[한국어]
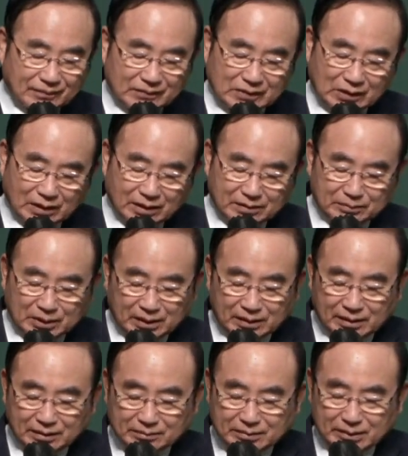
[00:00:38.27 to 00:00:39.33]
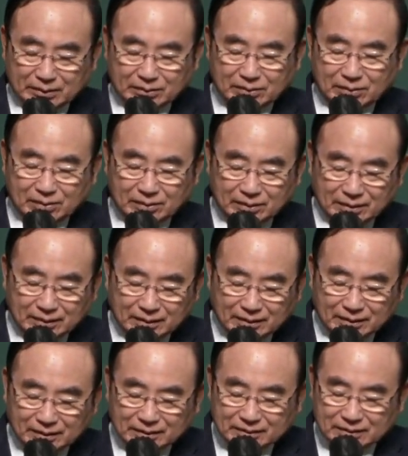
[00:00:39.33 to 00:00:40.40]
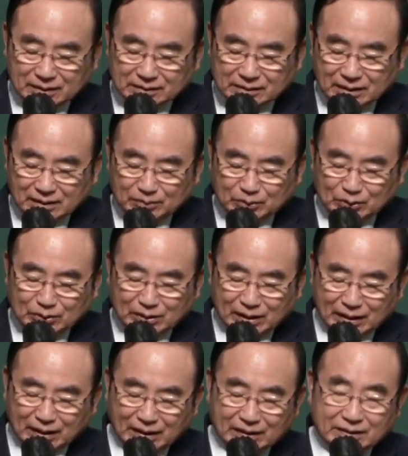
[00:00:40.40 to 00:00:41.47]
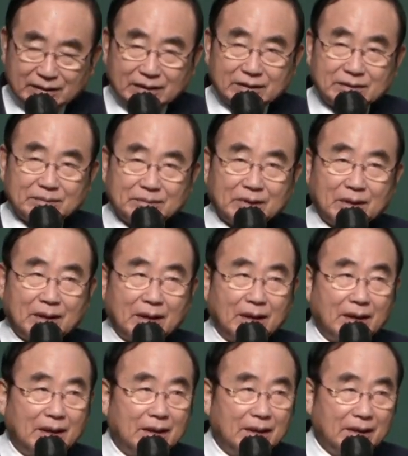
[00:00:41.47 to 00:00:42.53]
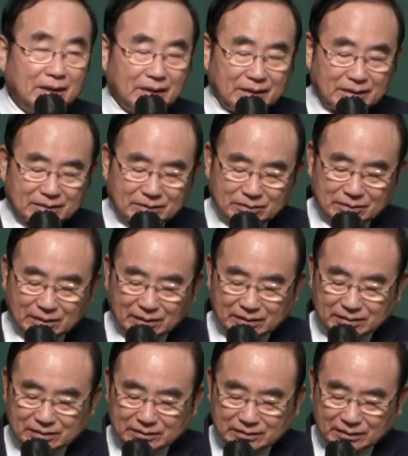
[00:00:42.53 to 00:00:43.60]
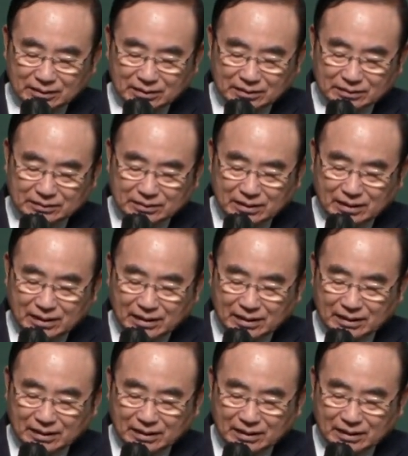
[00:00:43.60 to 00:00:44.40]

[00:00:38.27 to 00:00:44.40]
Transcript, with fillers: 제가 이미 하나님 믿고 제사가 뭐라는 거 알지 않습니까? 조상기신성 이런 건데